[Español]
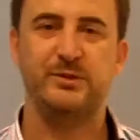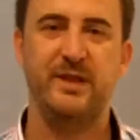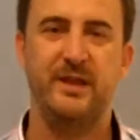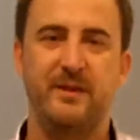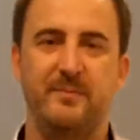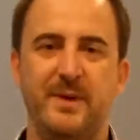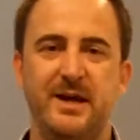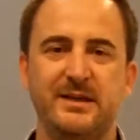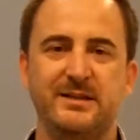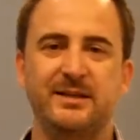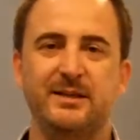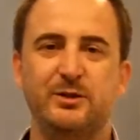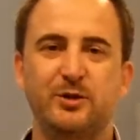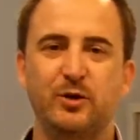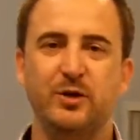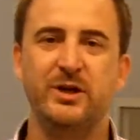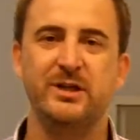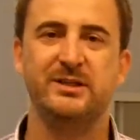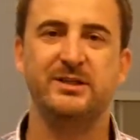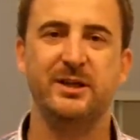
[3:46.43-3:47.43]
pues nada más,
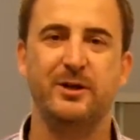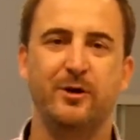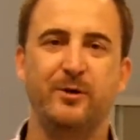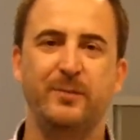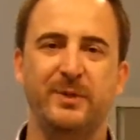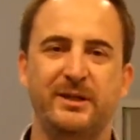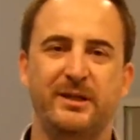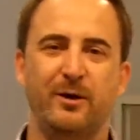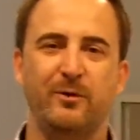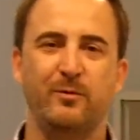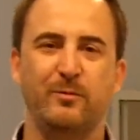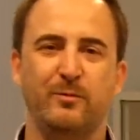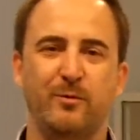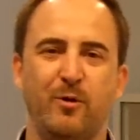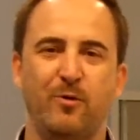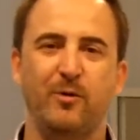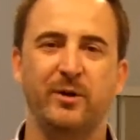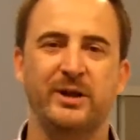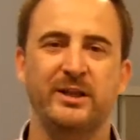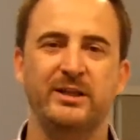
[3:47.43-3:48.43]
eso es el Group
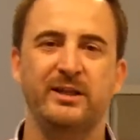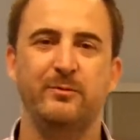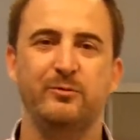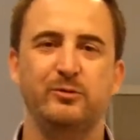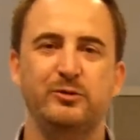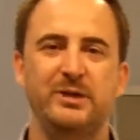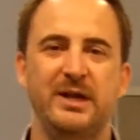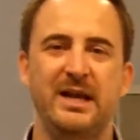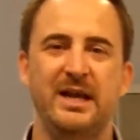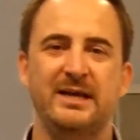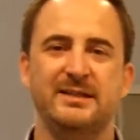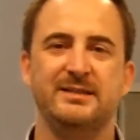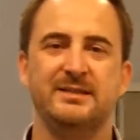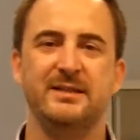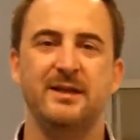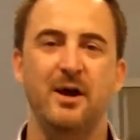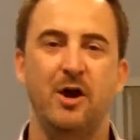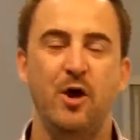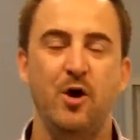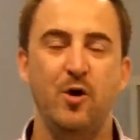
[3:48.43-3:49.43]
Coworking de
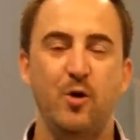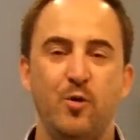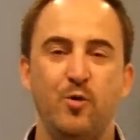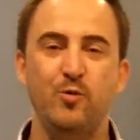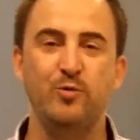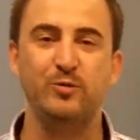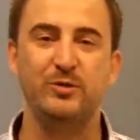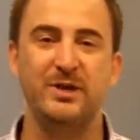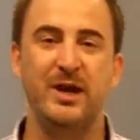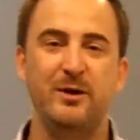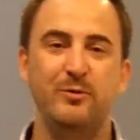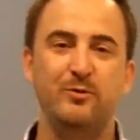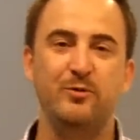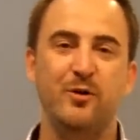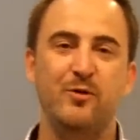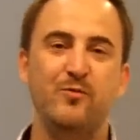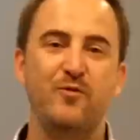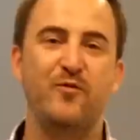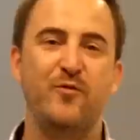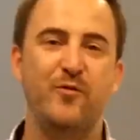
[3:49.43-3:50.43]
Bruselas. Un
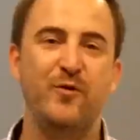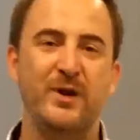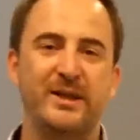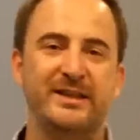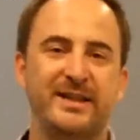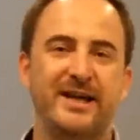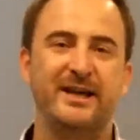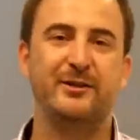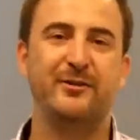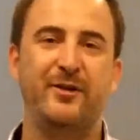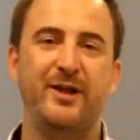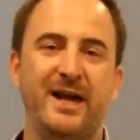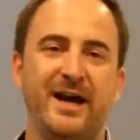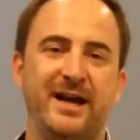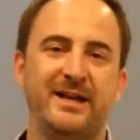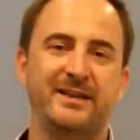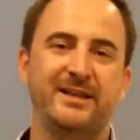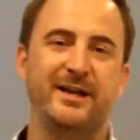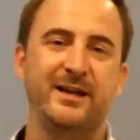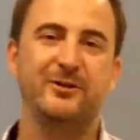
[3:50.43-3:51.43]
saludo muy fuerte a toda la
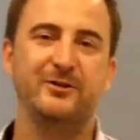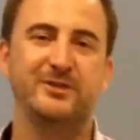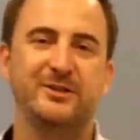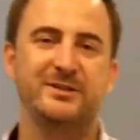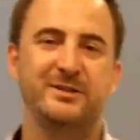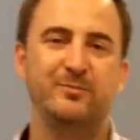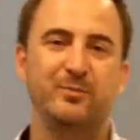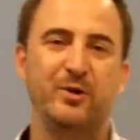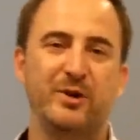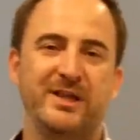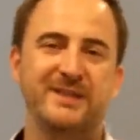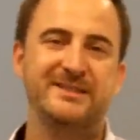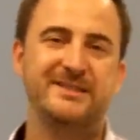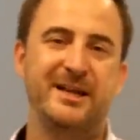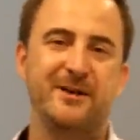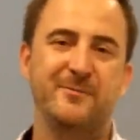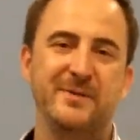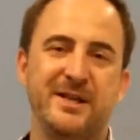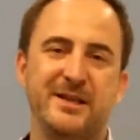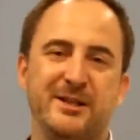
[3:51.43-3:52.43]
gente que nos pueda
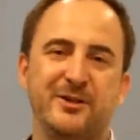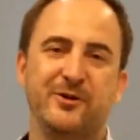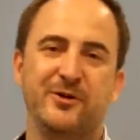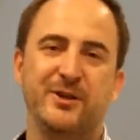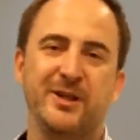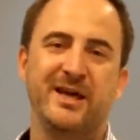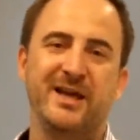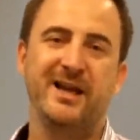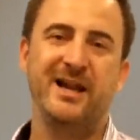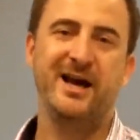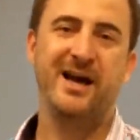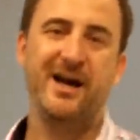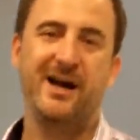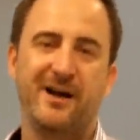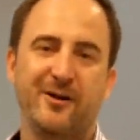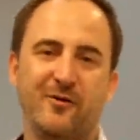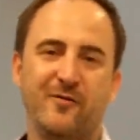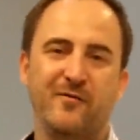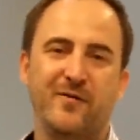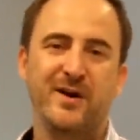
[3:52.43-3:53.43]
estar viendo de
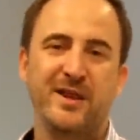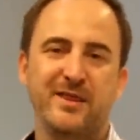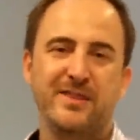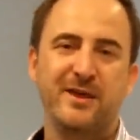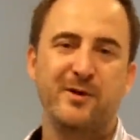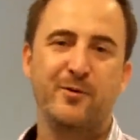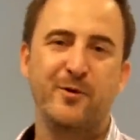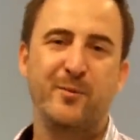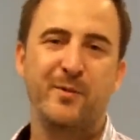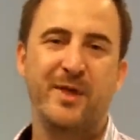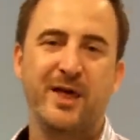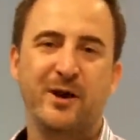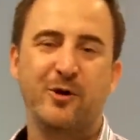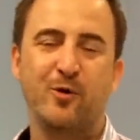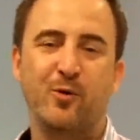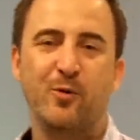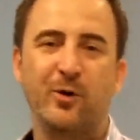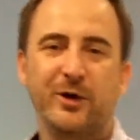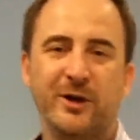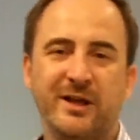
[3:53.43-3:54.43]
la Conferencia Europea de
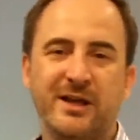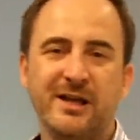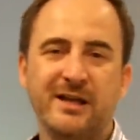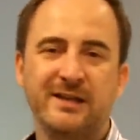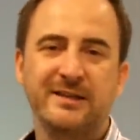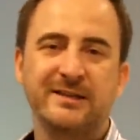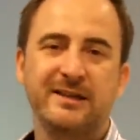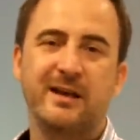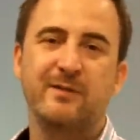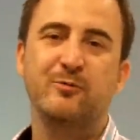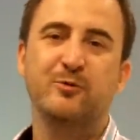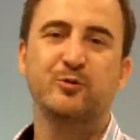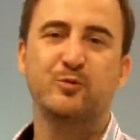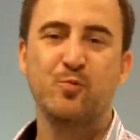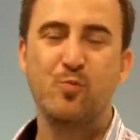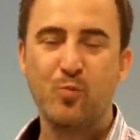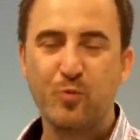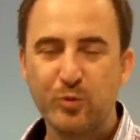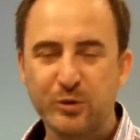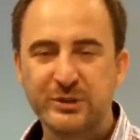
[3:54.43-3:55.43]
Coworking. Tenemos
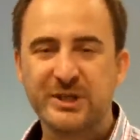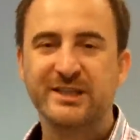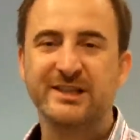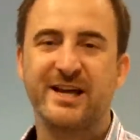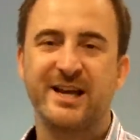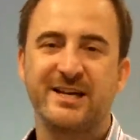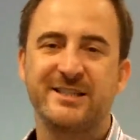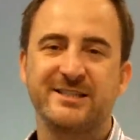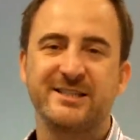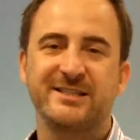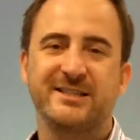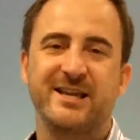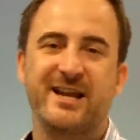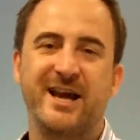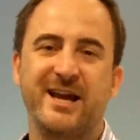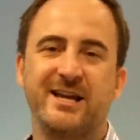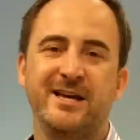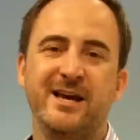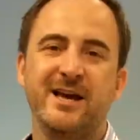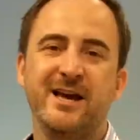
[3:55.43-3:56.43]
muchas ganas de
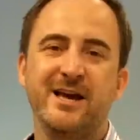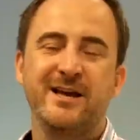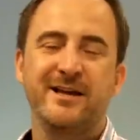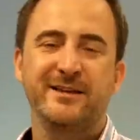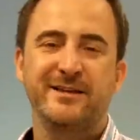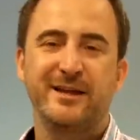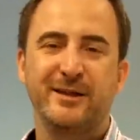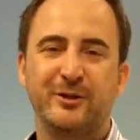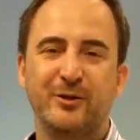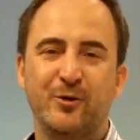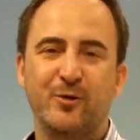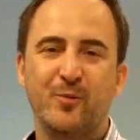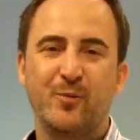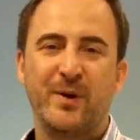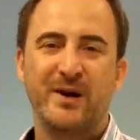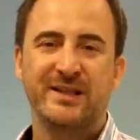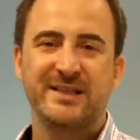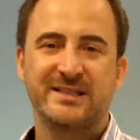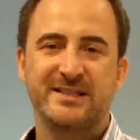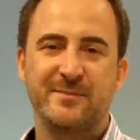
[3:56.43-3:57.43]
estar ahí dentro de un
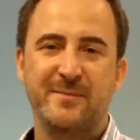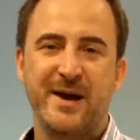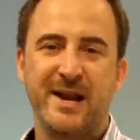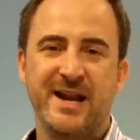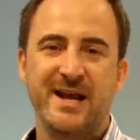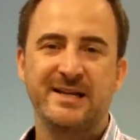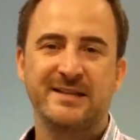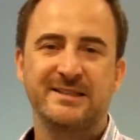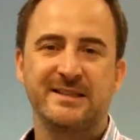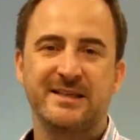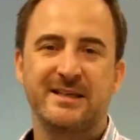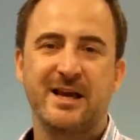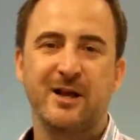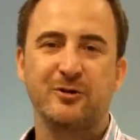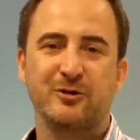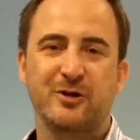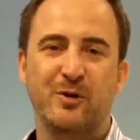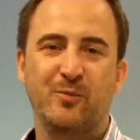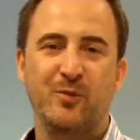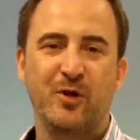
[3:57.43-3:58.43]
par de semanas y
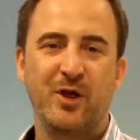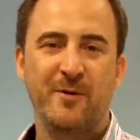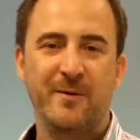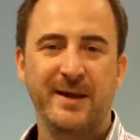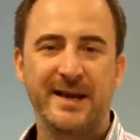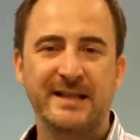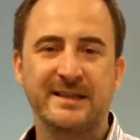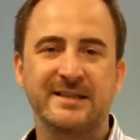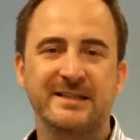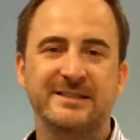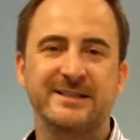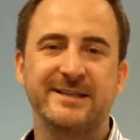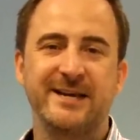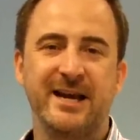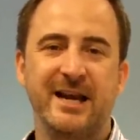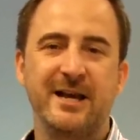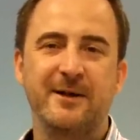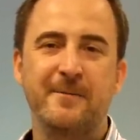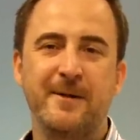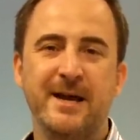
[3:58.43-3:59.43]
a los que pueda ver antes en
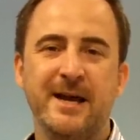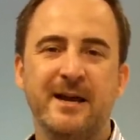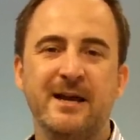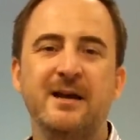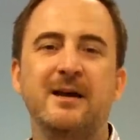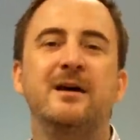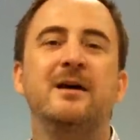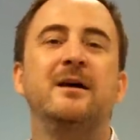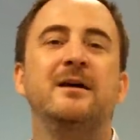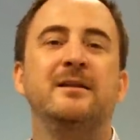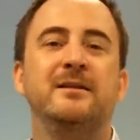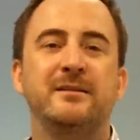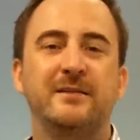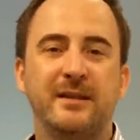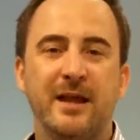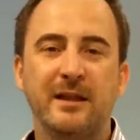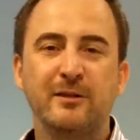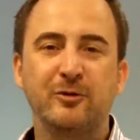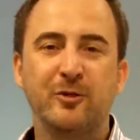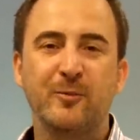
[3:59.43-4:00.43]
el EVE,
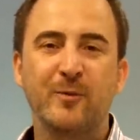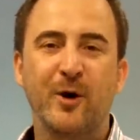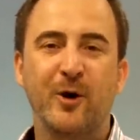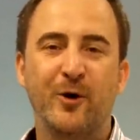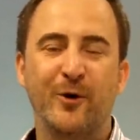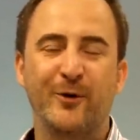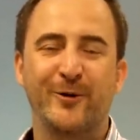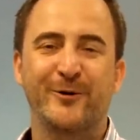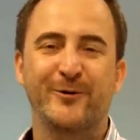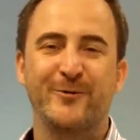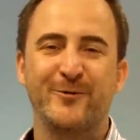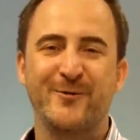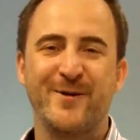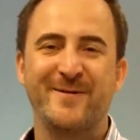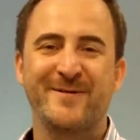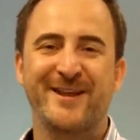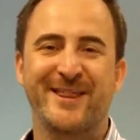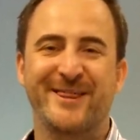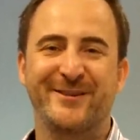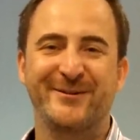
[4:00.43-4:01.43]
tanto mejor.
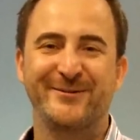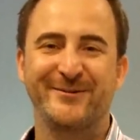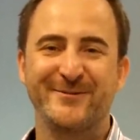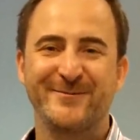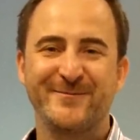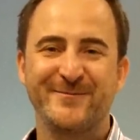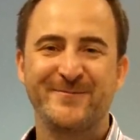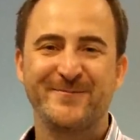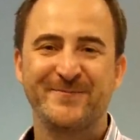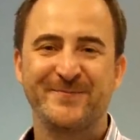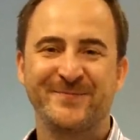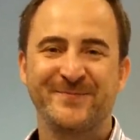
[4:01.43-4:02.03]
Un abrazo.